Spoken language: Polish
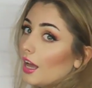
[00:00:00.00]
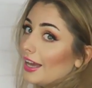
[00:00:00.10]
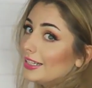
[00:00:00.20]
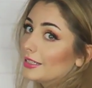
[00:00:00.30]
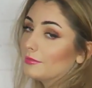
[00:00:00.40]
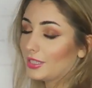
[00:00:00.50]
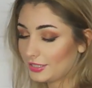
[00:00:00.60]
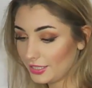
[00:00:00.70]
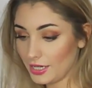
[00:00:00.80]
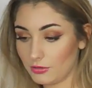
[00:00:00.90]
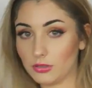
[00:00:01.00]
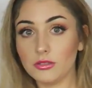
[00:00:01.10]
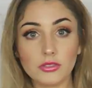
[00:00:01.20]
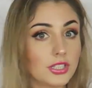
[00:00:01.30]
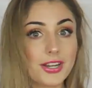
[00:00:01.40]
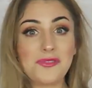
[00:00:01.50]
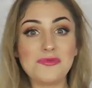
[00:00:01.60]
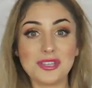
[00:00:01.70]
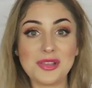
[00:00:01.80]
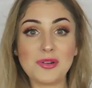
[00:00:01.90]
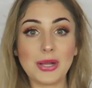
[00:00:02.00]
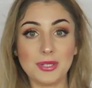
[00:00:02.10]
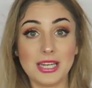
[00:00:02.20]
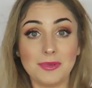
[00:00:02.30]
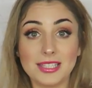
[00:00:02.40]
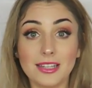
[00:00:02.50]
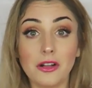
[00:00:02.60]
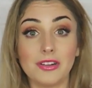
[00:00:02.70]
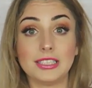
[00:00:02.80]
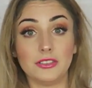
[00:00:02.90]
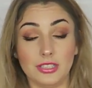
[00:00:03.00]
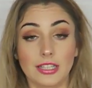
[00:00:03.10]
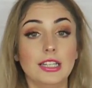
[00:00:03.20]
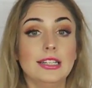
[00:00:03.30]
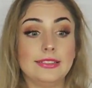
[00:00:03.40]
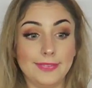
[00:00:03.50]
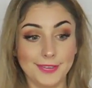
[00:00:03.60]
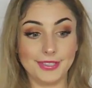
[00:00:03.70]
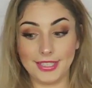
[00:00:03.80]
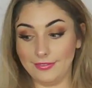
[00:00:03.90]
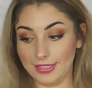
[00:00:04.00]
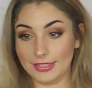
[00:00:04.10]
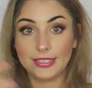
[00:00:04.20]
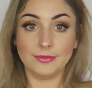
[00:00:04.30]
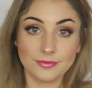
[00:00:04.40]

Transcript: ale materiał, no do niczego bym się nie mogła przyczepić, tylko właśnie do tej fałdki, więc